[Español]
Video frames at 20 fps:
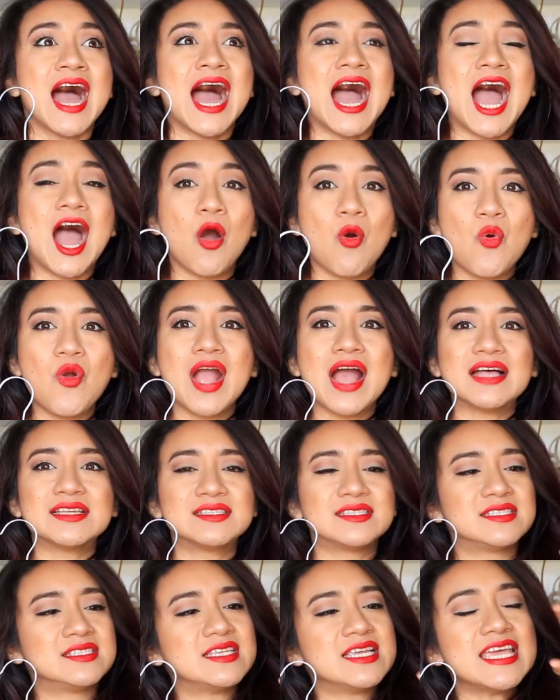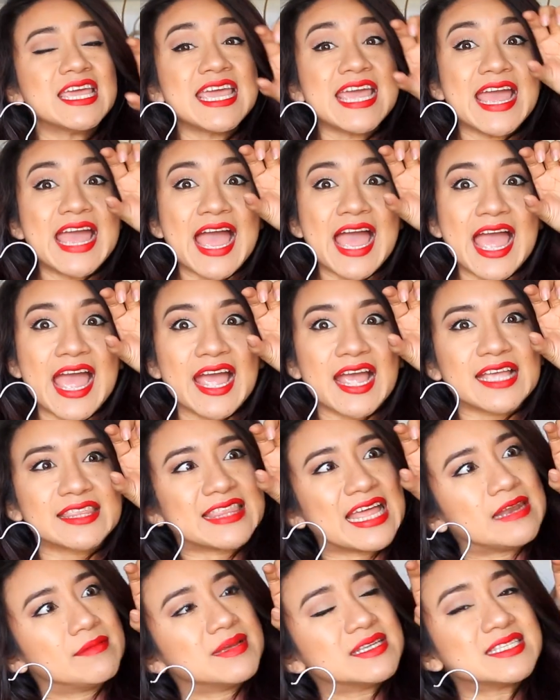aún así
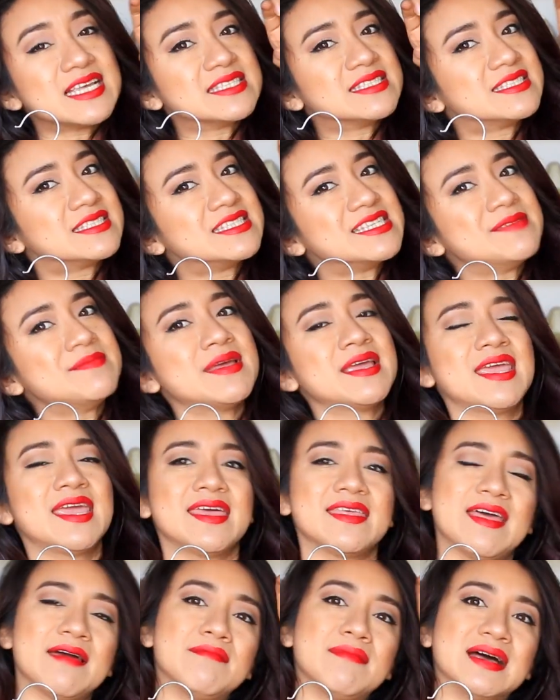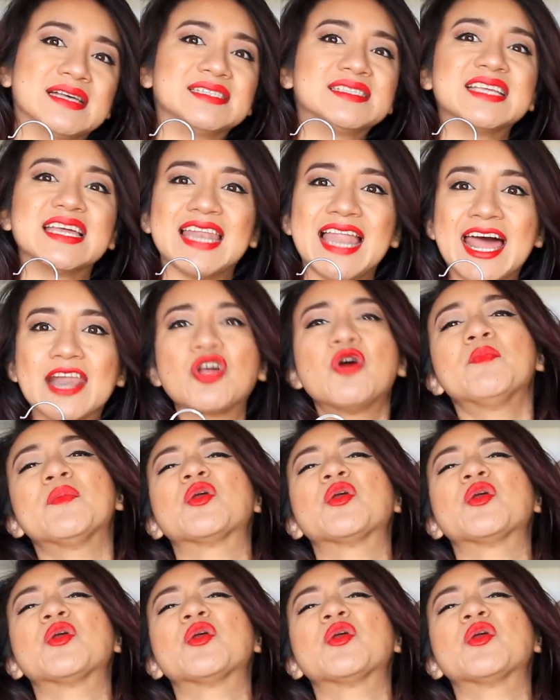tal vez así me queda más de largo,